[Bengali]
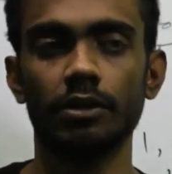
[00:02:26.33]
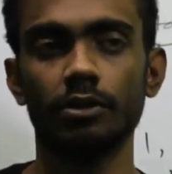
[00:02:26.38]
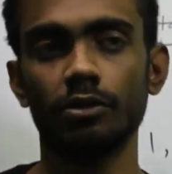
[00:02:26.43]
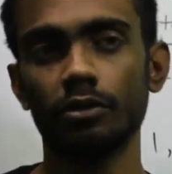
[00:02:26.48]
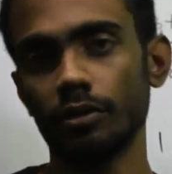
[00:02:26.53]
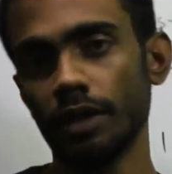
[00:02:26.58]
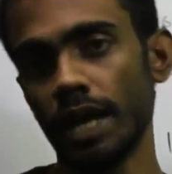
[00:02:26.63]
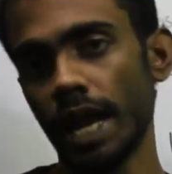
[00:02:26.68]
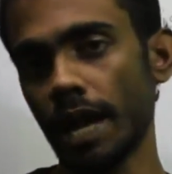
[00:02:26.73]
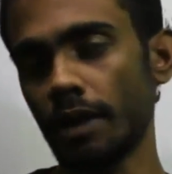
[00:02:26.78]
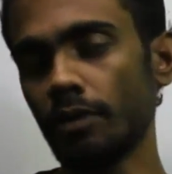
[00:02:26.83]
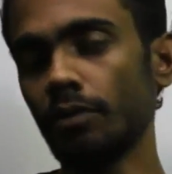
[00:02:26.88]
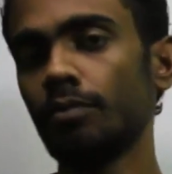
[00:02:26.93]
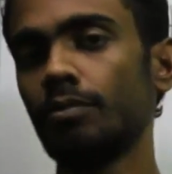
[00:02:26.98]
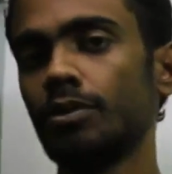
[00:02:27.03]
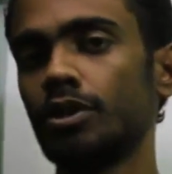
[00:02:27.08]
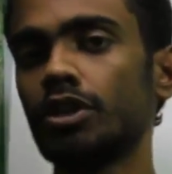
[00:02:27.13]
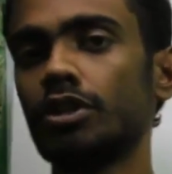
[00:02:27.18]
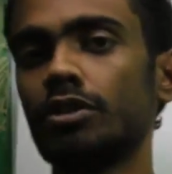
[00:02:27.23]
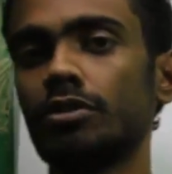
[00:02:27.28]
তো এখন
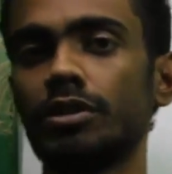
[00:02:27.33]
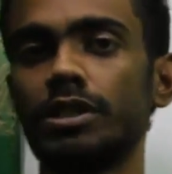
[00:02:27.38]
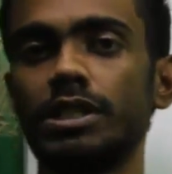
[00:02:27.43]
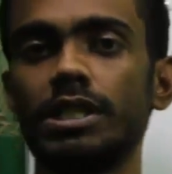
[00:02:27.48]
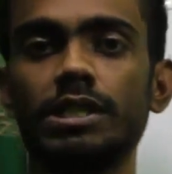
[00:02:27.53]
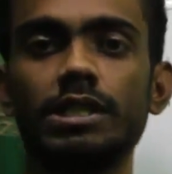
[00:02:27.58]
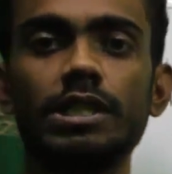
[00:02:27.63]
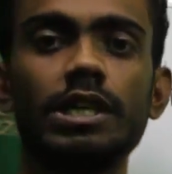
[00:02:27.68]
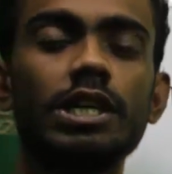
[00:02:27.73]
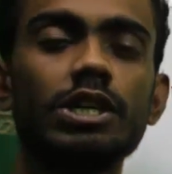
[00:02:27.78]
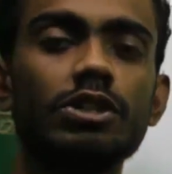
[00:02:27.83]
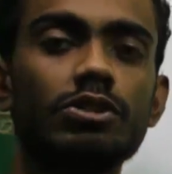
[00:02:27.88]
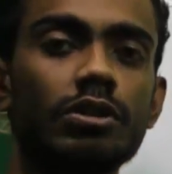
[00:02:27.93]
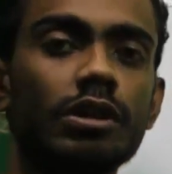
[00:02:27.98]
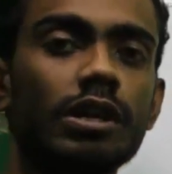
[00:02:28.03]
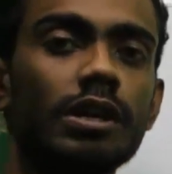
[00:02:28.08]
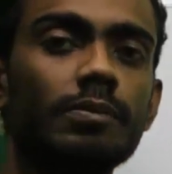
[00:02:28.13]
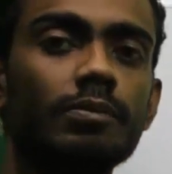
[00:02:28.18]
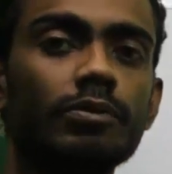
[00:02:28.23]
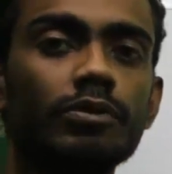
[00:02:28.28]
বিষয়টা হচ্ছে যে এই
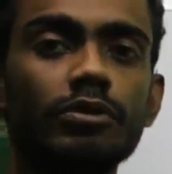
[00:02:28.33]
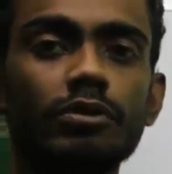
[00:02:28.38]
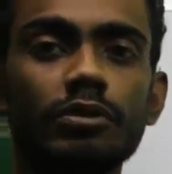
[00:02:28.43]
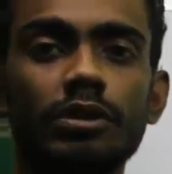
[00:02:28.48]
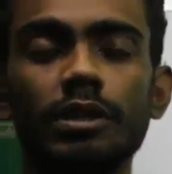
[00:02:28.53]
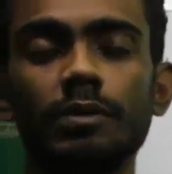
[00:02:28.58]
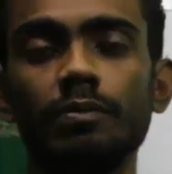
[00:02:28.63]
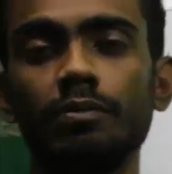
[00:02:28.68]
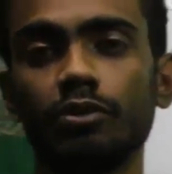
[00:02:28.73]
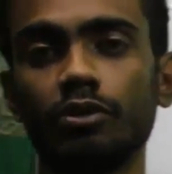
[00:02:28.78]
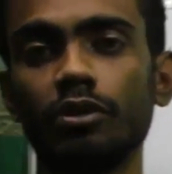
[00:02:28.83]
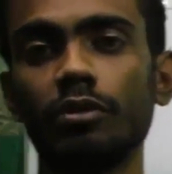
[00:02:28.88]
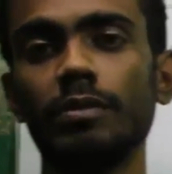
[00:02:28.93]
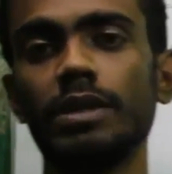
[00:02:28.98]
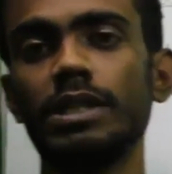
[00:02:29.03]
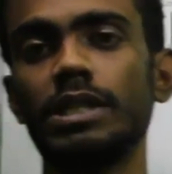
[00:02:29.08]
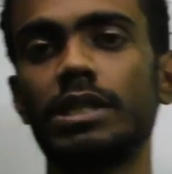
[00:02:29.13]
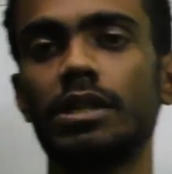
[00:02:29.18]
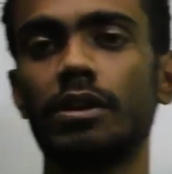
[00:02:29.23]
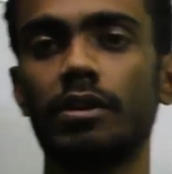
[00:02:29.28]
সংখ্যা পদ্ধতি
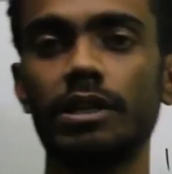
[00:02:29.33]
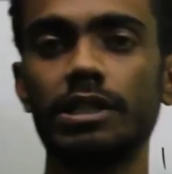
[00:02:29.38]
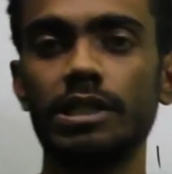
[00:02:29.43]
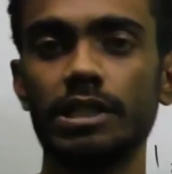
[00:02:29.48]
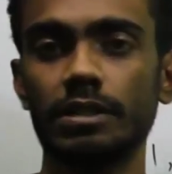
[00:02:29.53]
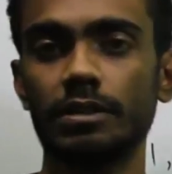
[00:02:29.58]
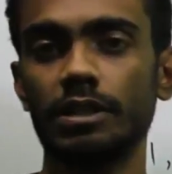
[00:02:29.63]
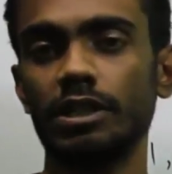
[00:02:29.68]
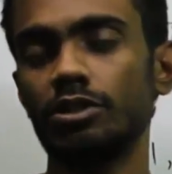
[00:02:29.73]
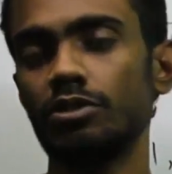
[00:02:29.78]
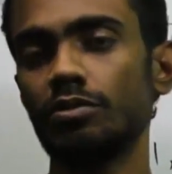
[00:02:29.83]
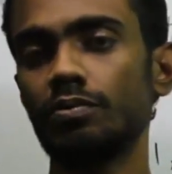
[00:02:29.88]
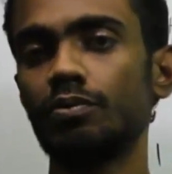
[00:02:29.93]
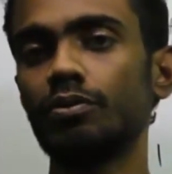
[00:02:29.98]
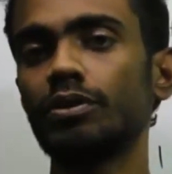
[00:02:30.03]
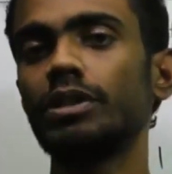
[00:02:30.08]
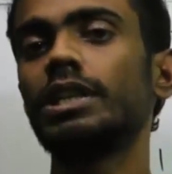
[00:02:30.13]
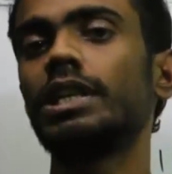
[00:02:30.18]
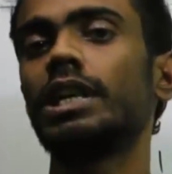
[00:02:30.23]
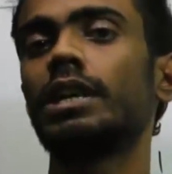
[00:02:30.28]
প্রথমে যেটা হয় যে কিছু
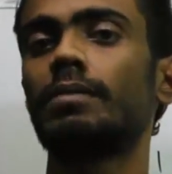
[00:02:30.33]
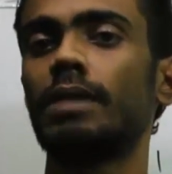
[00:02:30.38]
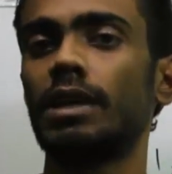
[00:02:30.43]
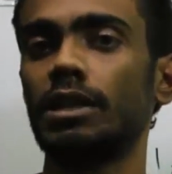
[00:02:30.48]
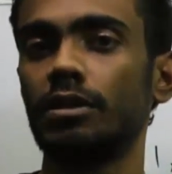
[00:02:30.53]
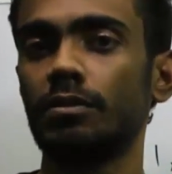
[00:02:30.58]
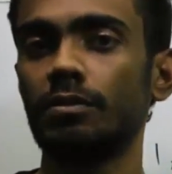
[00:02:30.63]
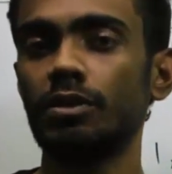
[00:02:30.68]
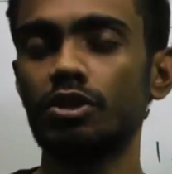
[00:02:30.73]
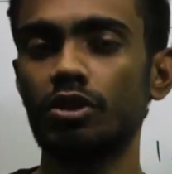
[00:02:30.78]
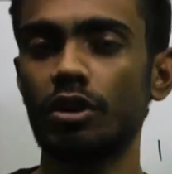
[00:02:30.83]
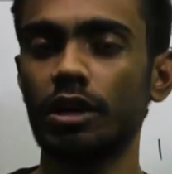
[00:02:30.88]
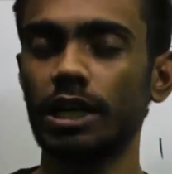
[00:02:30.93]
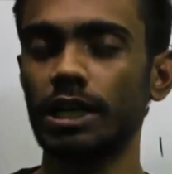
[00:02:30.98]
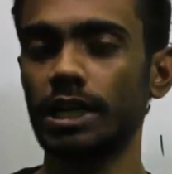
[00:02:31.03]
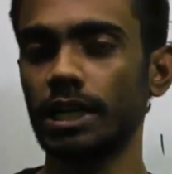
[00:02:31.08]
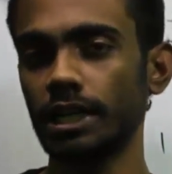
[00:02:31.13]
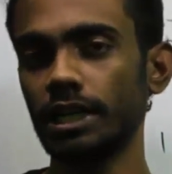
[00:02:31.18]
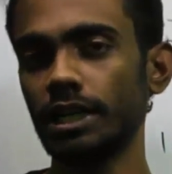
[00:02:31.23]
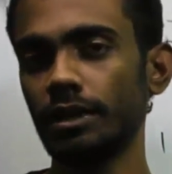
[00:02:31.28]
প্রতীকের মাধ্যমে
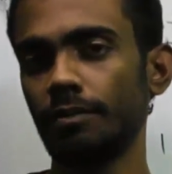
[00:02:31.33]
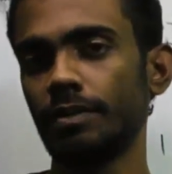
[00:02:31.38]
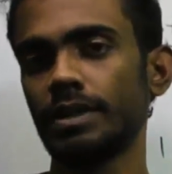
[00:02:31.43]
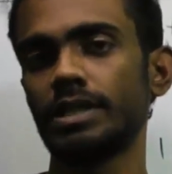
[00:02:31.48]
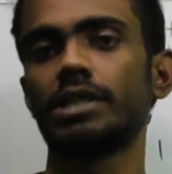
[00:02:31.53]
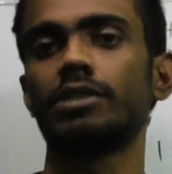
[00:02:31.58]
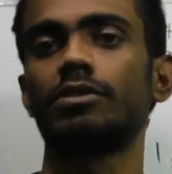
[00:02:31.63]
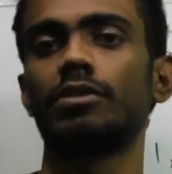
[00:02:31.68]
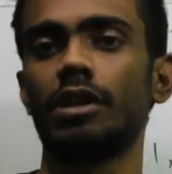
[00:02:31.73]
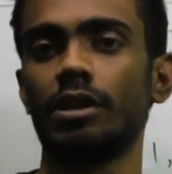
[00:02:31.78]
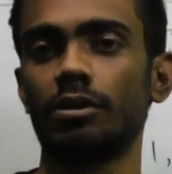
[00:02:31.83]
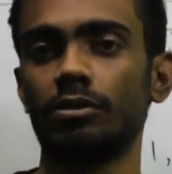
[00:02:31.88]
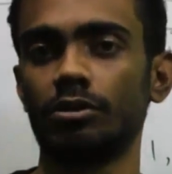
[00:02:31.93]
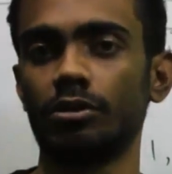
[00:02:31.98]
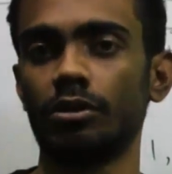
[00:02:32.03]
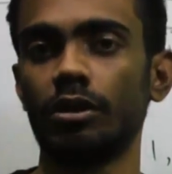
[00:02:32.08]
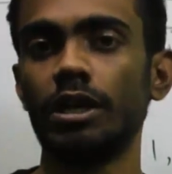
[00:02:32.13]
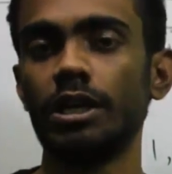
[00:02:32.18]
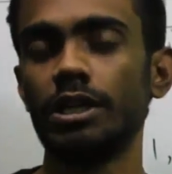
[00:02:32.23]
সংখ্যাটাকে রিপ্রেজেন্ট করা হতো